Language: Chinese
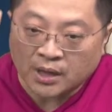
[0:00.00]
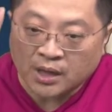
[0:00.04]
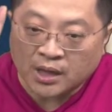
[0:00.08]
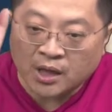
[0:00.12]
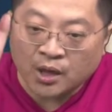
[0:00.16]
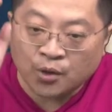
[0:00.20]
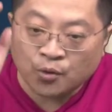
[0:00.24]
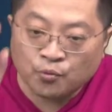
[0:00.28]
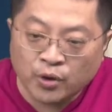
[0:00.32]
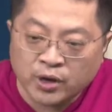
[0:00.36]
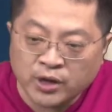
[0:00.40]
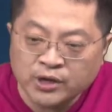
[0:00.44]

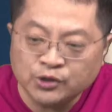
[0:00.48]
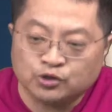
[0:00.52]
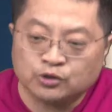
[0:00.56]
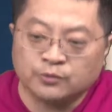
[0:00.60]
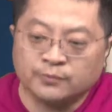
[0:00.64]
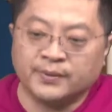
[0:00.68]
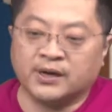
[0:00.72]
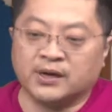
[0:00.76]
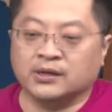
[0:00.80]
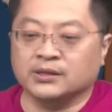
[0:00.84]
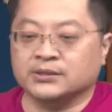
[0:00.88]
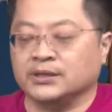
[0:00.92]
我已经准
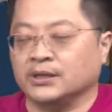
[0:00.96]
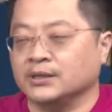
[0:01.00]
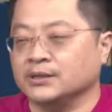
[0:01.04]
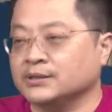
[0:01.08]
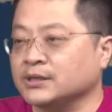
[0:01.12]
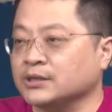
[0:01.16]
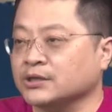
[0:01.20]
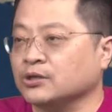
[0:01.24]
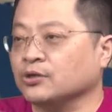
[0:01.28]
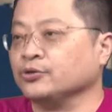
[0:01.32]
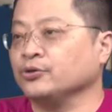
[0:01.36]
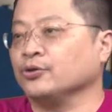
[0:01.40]
备要一千，
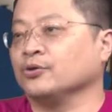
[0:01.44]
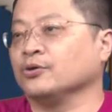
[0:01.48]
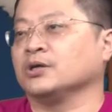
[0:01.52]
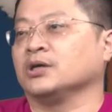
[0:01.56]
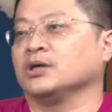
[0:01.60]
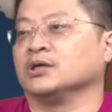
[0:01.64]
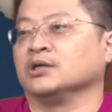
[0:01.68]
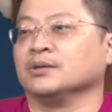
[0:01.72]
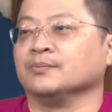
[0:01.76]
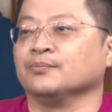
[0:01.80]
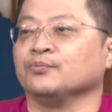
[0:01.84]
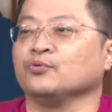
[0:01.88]
这都有
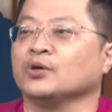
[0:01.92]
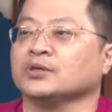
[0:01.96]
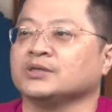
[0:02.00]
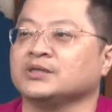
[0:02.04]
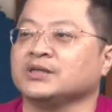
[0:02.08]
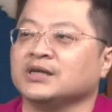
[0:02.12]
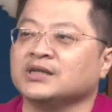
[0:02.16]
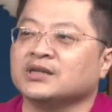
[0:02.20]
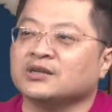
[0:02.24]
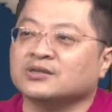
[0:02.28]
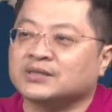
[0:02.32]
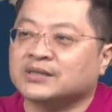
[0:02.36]
可能。不过今
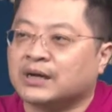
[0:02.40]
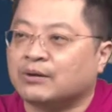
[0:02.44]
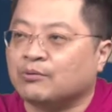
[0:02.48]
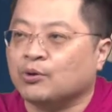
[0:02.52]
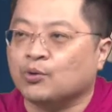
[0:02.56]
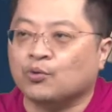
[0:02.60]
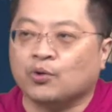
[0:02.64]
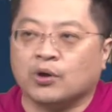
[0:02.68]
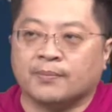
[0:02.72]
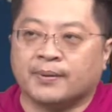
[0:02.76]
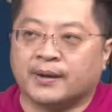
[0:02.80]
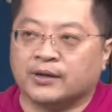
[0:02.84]
天都稍微
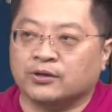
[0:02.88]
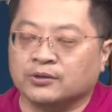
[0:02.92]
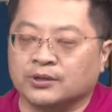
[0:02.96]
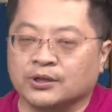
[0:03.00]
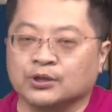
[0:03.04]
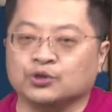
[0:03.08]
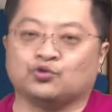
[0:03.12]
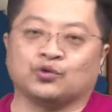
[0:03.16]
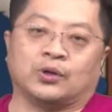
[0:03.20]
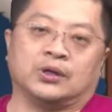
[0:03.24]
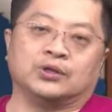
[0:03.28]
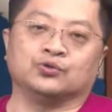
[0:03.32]
尾盘有
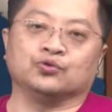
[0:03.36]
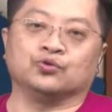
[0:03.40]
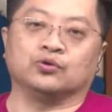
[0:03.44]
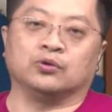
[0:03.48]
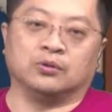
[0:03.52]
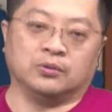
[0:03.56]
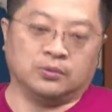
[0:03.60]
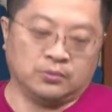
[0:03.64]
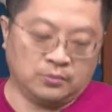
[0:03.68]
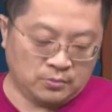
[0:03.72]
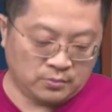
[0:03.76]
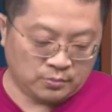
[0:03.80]
点转弱，
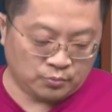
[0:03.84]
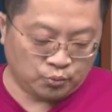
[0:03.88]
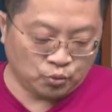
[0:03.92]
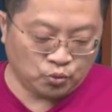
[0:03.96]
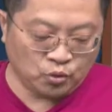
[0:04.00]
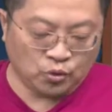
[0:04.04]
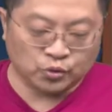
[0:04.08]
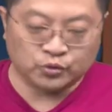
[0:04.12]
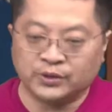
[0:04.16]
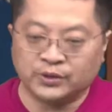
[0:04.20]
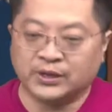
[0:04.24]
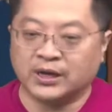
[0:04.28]
不
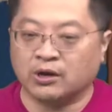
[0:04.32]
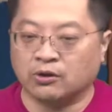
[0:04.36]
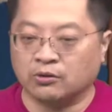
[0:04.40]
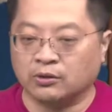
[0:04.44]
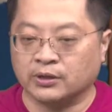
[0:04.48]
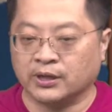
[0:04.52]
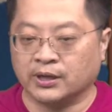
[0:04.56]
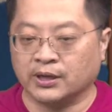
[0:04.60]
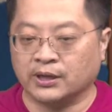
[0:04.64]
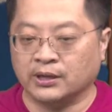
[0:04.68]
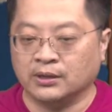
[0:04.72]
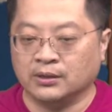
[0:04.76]
过我
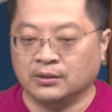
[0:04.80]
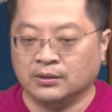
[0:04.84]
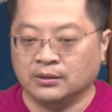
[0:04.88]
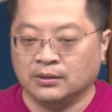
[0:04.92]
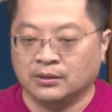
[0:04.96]
OK，